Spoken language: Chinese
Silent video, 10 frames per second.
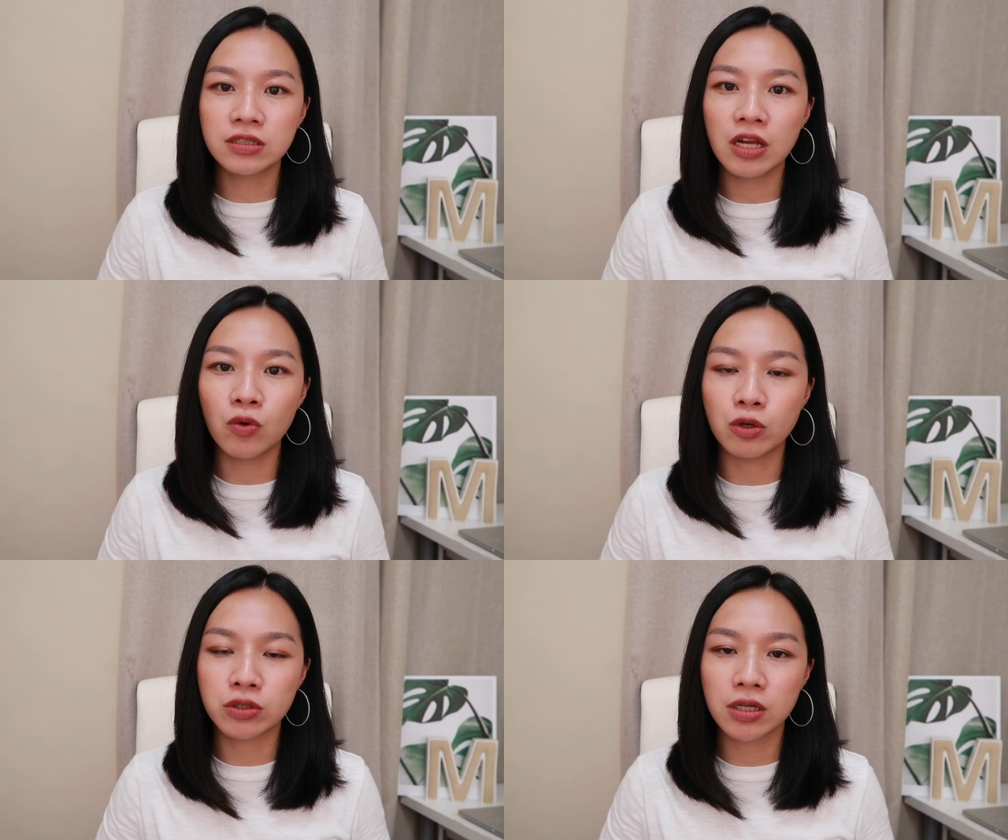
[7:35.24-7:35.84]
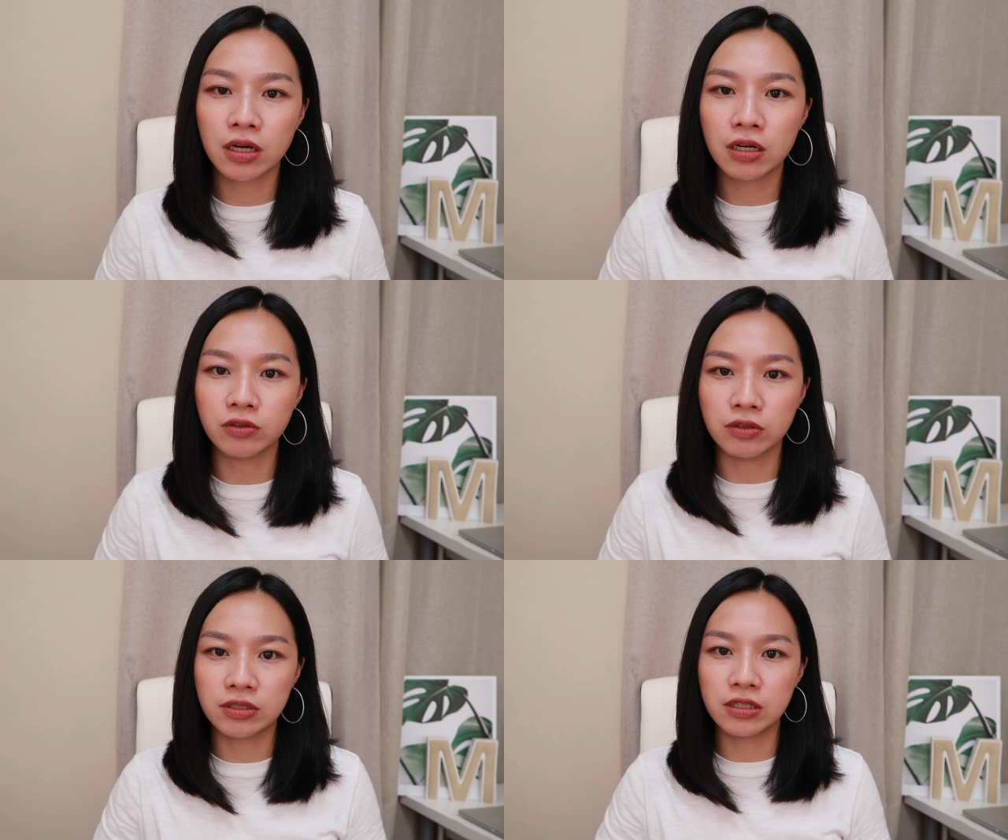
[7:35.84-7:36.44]
是在网络上看到
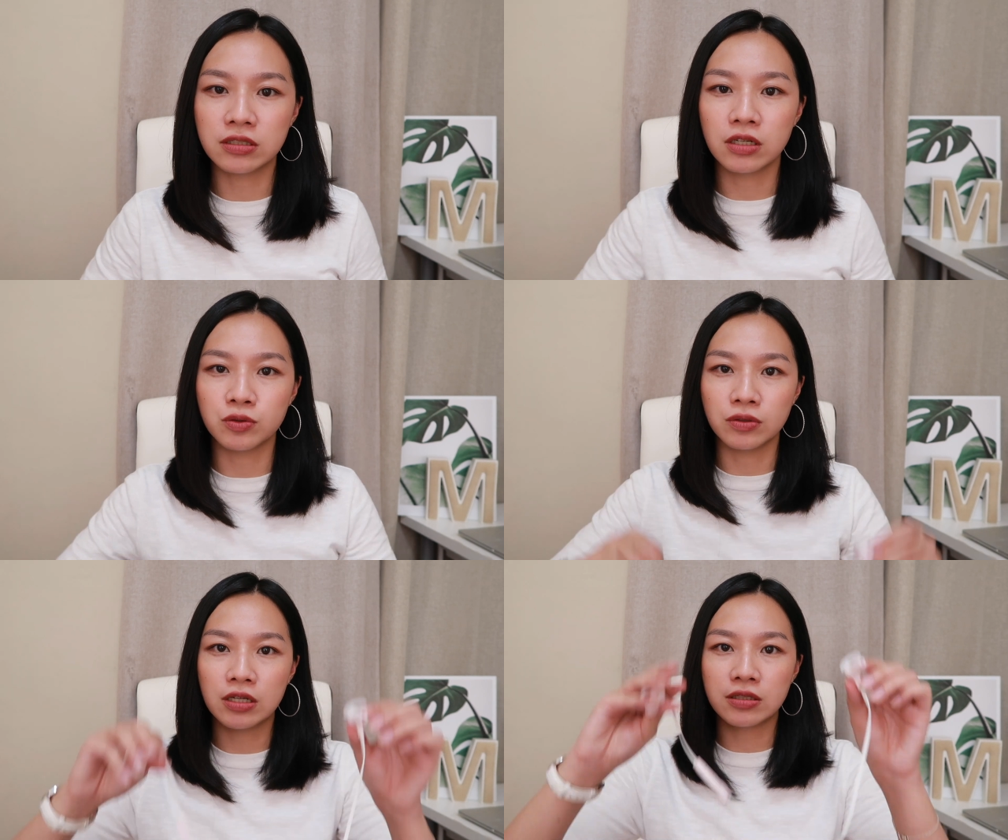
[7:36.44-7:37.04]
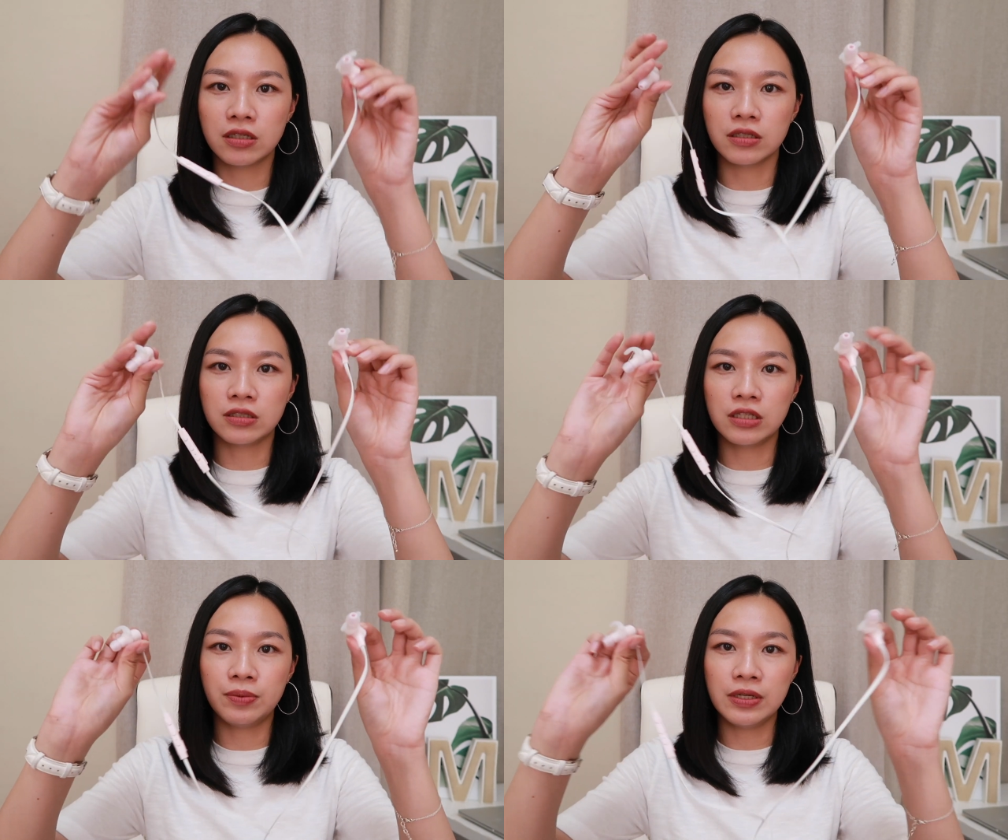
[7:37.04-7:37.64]
有人介绍说它是一个
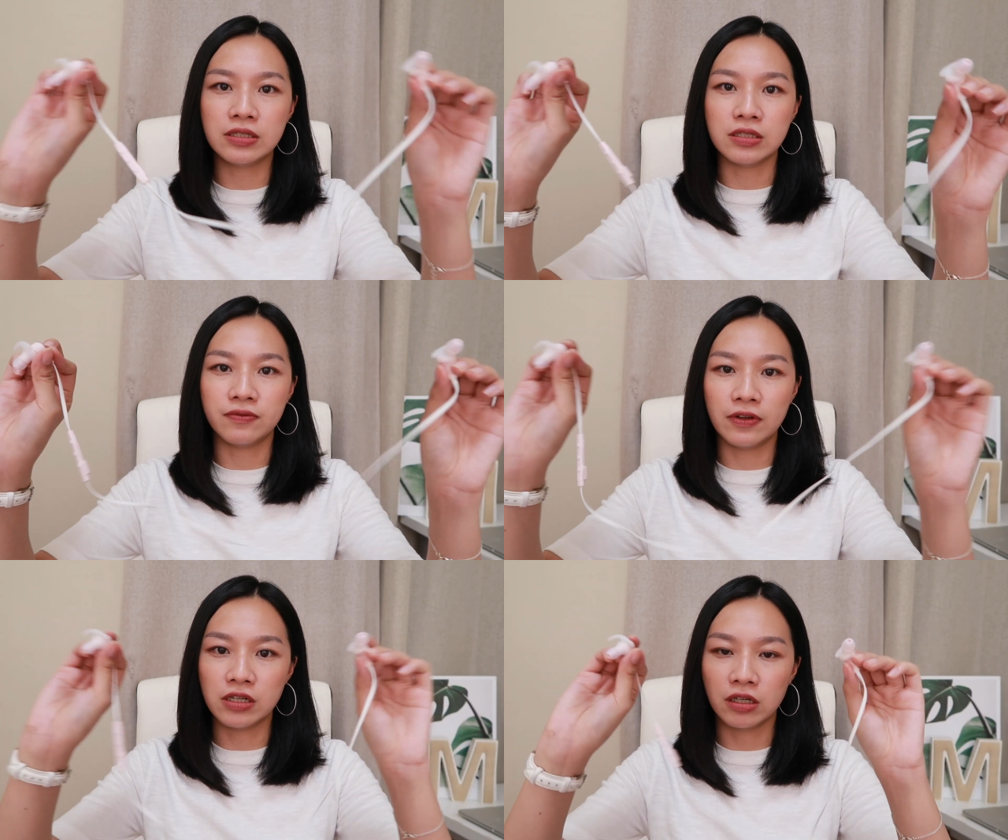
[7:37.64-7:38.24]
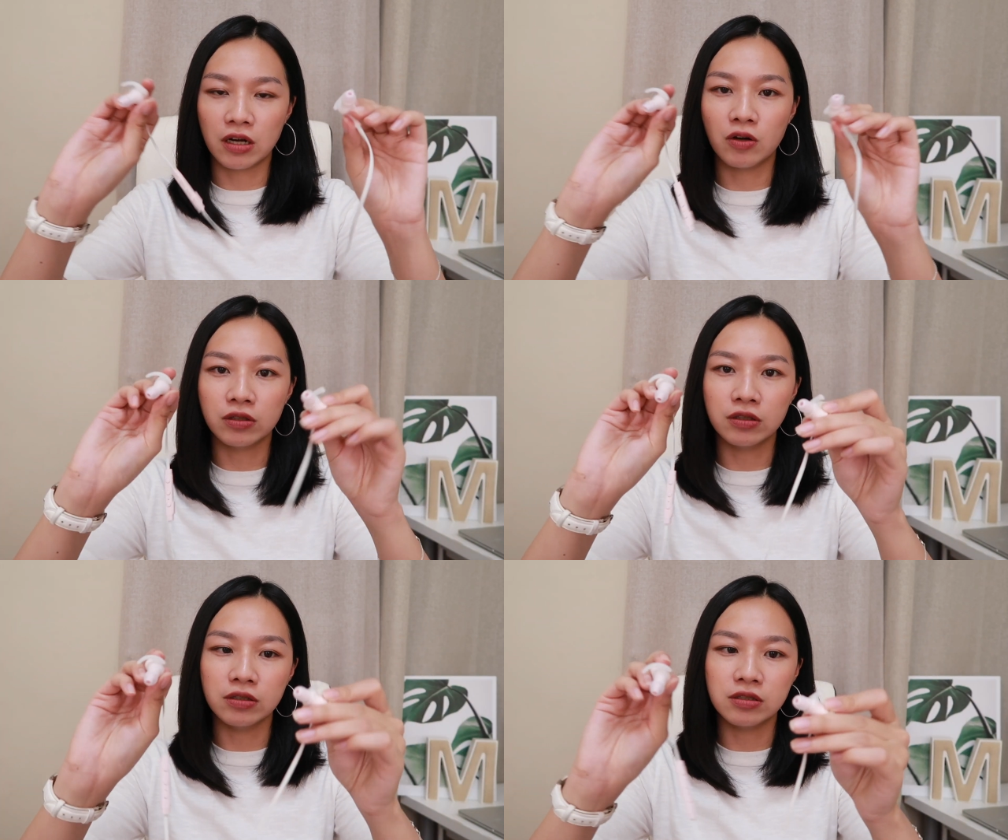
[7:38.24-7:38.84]
C P 值非常高
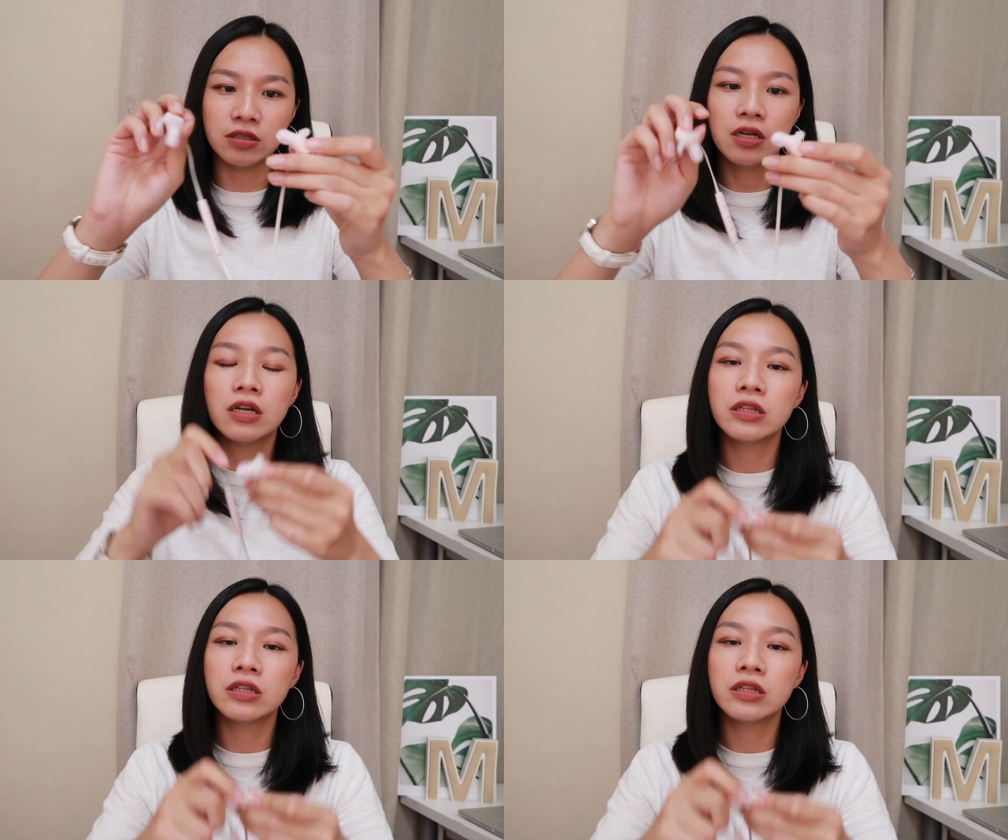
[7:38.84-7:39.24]
的耳机。